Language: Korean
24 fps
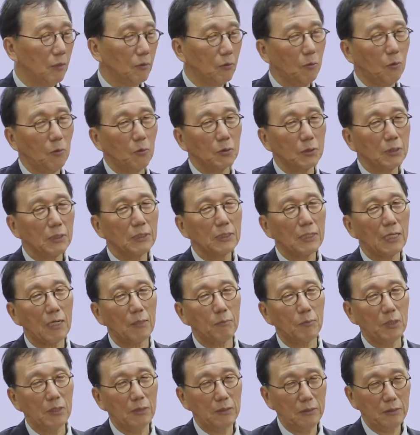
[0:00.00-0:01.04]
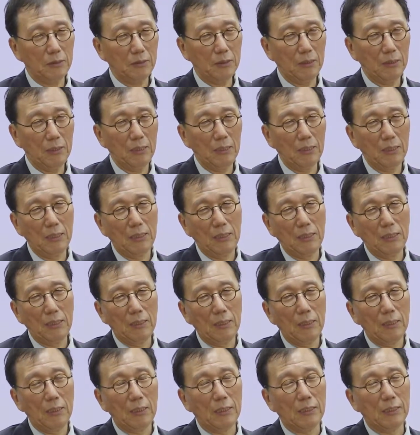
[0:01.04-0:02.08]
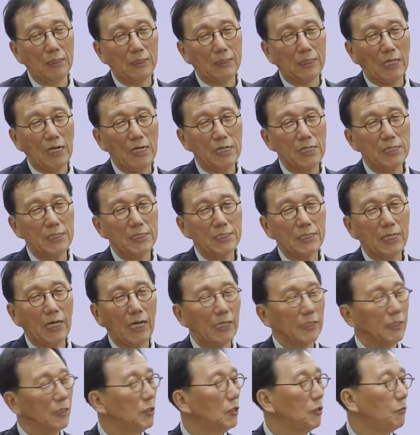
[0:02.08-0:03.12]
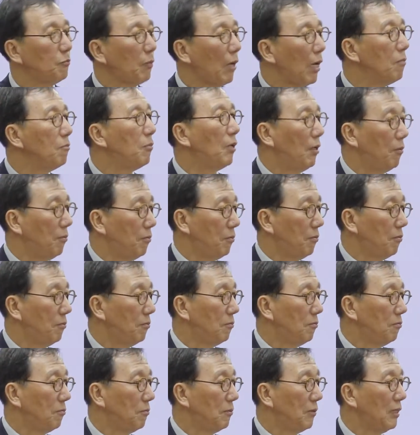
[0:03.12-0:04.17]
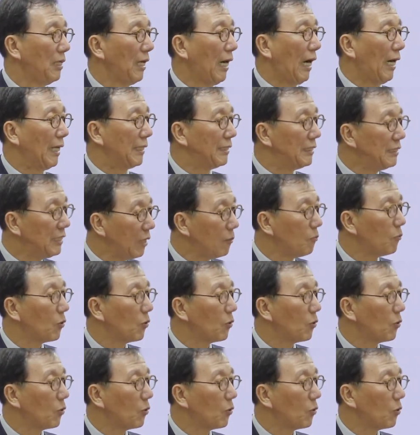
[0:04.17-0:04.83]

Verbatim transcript: 또 어떤 사람은 이 잘 사는 방법을 아느냐